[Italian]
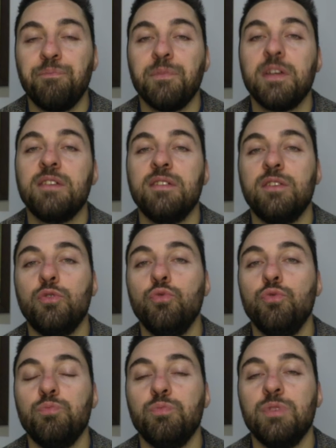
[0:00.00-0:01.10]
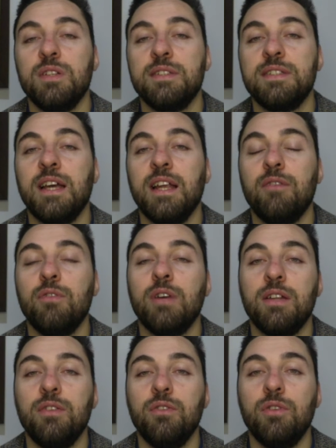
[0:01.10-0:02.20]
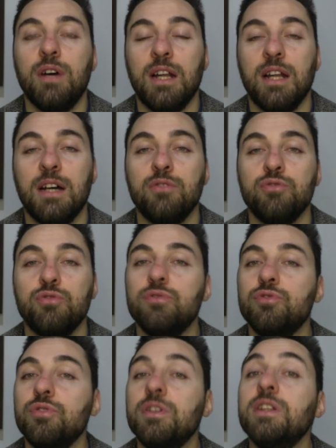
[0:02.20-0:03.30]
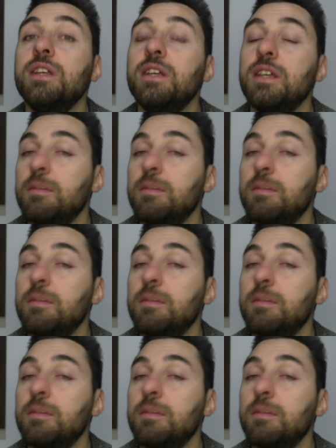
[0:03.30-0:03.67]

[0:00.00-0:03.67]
se tu stai lavorando alla costruzione di